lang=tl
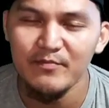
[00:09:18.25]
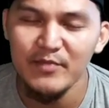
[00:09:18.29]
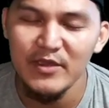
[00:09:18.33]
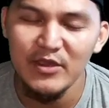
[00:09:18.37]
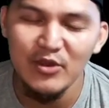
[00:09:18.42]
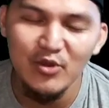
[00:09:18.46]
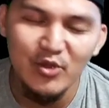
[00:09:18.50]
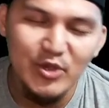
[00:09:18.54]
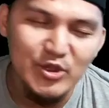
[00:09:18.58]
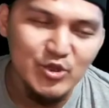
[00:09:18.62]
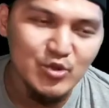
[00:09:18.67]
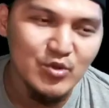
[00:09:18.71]

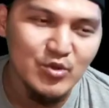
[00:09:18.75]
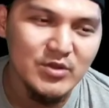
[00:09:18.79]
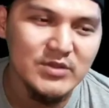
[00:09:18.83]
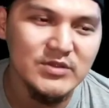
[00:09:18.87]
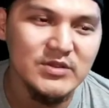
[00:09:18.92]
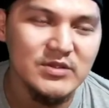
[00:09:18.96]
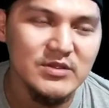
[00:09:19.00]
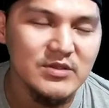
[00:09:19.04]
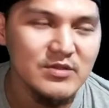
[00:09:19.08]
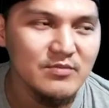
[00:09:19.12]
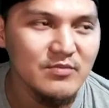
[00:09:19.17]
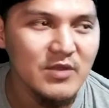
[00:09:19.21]
Pero ito
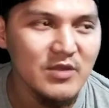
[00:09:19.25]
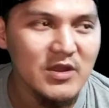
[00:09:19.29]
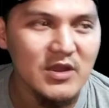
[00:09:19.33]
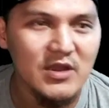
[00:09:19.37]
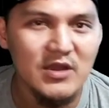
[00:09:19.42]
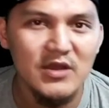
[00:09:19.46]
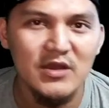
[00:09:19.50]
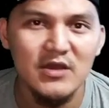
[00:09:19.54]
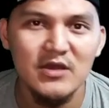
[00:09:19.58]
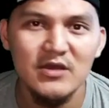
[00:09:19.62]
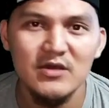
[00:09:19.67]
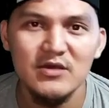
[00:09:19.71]
kasi,
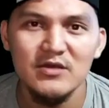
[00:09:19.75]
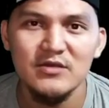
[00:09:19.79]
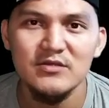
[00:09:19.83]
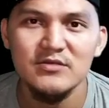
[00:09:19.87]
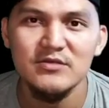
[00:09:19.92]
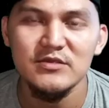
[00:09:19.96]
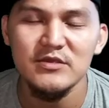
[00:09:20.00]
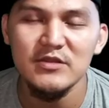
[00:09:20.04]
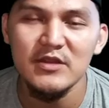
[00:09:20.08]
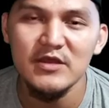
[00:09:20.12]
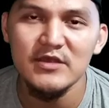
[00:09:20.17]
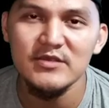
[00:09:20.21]
mga
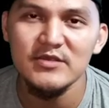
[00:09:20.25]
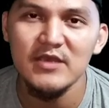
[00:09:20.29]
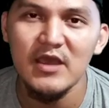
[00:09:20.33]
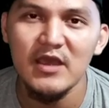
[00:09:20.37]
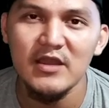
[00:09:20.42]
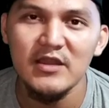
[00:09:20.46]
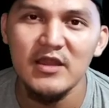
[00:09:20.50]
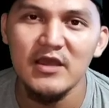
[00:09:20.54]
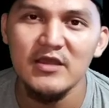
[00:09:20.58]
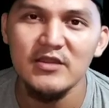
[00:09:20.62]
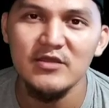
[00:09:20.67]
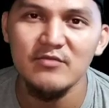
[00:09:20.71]

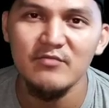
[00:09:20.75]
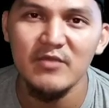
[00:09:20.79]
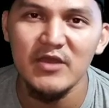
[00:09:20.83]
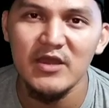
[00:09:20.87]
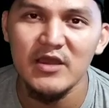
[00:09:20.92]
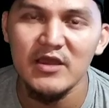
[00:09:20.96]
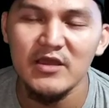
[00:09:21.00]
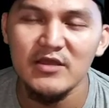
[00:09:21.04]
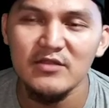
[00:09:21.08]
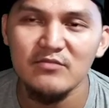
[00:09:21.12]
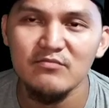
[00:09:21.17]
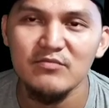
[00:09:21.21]
sinasala ng
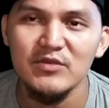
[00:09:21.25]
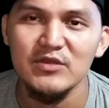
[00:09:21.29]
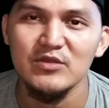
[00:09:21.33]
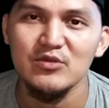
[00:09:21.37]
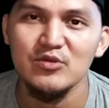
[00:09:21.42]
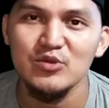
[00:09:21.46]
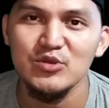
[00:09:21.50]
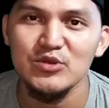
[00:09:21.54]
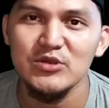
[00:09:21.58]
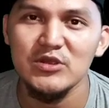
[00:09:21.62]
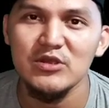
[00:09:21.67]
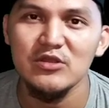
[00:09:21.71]
mga admin,
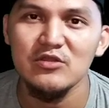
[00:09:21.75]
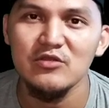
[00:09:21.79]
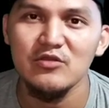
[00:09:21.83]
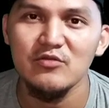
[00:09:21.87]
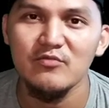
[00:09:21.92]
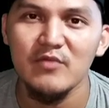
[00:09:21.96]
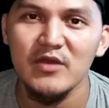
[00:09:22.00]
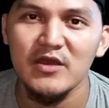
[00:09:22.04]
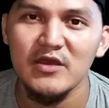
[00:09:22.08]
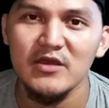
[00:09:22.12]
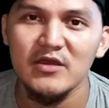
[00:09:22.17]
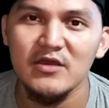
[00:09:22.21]
kung sino
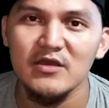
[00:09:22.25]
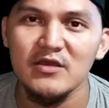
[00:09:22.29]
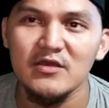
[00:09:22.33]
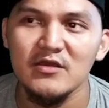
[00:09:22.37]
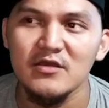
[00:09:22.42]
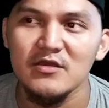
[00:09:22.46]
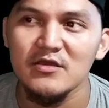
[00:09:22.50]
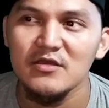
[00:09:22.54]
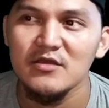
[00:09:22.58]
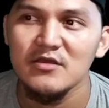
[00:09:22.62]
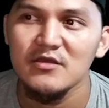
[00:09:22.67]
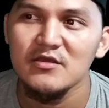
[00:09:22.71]
yung mga
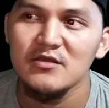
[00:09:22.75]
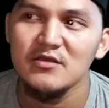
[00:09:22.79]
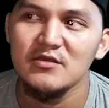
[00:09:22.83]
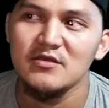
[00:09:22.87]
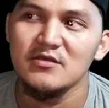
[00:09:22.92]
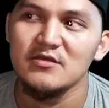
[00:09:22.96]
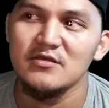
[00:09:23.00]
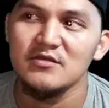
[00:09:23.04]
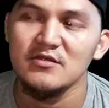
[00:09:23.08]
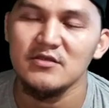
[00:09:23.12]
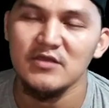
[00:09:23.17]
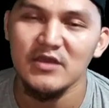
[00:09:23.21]

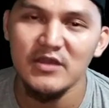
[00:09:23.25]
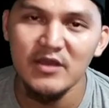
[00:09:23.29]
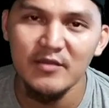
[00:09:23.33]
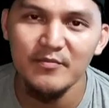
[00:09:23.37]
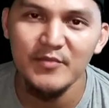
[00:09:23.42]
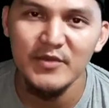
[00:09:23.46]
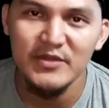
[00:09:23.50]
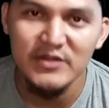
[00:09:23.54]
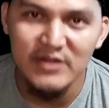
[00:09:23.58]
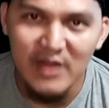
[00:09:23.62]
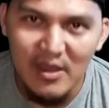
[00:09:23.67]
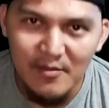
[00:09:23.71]

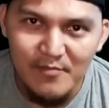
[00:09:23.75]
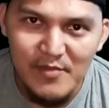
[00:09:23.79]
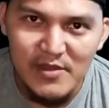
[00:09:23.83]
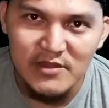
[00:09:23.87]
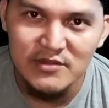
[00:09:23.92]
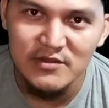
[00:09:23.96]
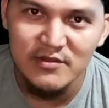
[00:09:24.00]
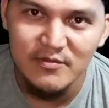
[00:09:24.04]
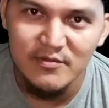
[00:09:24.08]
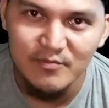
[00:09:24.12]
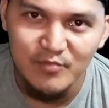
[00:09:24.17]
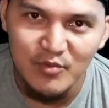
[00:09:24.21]
karapat dapat
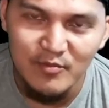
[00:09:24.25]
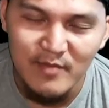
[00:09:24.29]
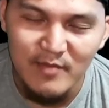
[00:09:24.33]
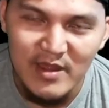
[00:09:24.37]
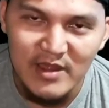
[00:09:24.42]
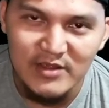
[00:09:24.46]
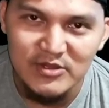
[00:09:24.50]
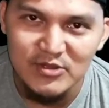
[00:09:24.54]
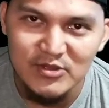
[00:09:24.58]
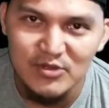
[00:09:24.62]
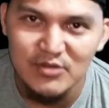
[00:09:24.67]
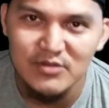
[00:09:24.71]

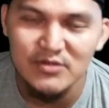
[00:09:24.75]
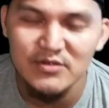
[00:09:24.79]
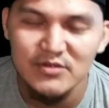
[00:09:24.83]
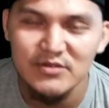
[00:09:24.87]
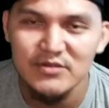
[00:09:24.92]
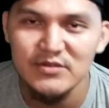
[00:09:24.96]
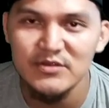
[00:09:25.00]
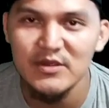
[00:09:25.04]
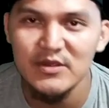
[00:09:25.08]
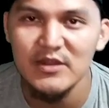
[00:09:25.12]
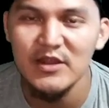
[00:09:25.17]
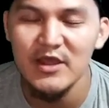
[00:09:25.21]
pumasok
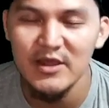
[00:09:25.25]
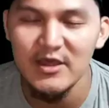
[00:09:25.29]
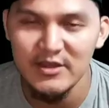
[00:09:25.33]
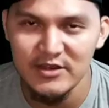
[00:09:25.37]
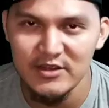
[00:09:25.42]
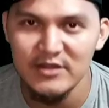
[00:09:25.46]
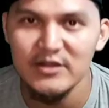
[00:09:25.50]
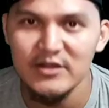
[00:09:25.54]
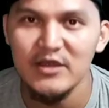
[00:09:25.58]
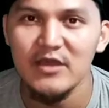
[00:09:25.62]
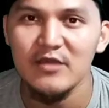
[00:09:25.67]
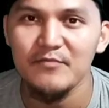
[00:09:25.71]
sa
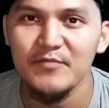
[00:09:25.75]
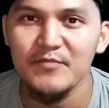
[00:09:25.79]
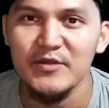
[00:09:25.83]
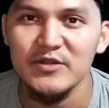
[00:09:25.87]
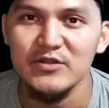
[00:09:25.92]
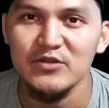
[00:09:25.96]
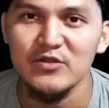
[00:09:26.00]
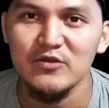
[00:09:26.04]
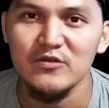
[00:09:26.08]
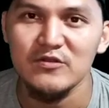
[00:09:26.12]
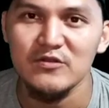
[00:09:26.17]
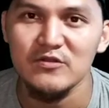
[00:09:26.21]
Larga
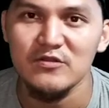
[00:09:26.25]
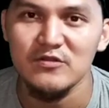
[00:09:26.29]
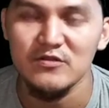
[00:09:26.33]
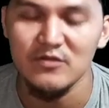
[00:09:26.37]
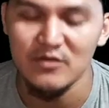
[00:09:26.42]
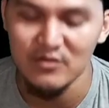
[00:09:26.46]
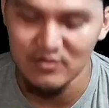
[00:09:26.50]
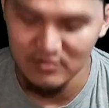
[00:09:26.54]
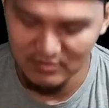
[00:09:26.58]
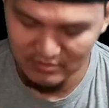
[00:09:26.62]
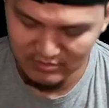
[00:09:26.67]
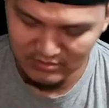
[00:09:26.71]
Nakapantot.
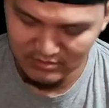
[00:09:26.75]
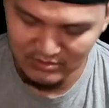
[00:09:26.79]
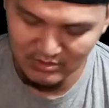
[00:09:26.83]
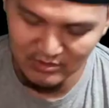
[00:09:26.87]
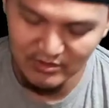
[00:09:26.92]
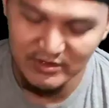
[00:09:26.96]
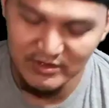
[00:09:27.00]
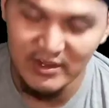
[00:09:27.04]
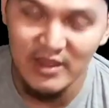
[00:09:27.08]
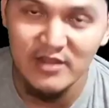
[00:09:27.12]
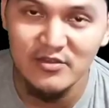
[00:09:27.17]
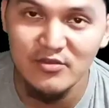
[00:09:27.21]
No?
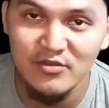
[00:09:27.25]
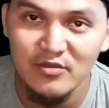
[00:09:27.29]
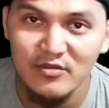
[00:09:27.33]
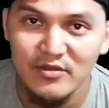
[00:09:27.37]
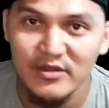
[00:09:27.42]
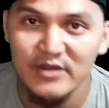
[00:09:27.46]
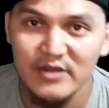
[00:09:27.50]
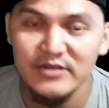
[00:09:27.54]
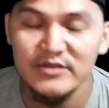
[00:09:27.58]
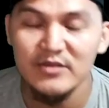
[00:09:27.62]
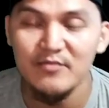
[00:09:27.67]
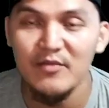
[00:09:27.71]
So yan,
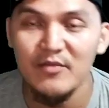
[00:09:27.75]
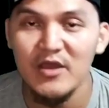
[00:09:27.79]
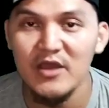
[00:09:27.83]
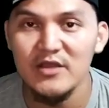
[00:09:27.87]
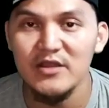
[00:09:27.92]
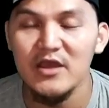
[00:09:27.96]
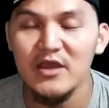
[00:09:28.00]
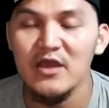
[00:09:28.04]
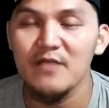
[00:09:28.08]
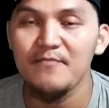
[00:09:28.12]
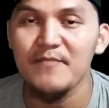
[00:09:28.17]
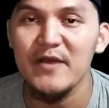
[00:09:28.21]
congrats sa
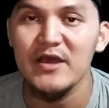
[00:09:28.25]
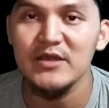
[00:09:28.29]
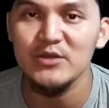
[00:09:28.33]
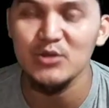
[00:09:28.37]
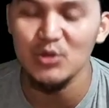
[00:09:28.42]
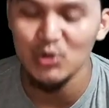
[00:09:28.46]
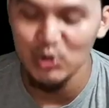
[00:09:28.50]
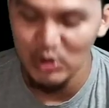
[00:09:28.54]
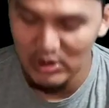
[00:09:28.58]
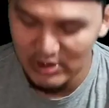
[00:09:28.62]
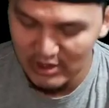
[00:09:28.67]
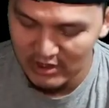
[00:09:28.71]
mga
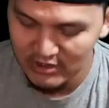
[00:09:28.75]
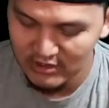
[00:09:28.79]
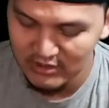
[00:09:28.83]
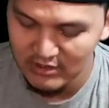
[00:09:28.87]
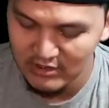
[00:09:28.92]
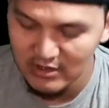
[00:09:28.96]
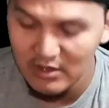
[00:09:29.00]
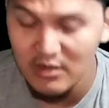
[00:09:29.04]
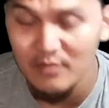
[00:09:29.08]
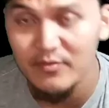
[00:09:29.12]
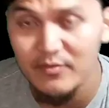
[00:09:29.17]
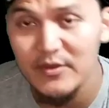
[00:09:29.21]
nakapasok sa Larga
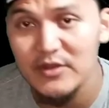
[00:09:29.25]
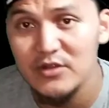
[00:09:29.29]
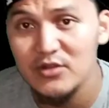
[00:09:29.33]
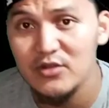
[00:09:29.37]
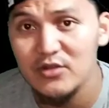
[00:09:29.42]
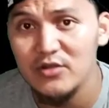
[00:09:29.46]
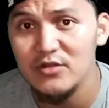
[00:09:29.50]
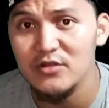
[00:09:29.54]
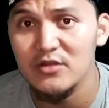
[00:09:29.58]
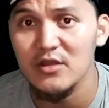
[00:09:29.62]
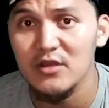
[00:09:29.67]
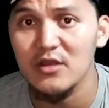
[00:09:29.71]

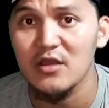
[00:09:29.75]
Nakapantot.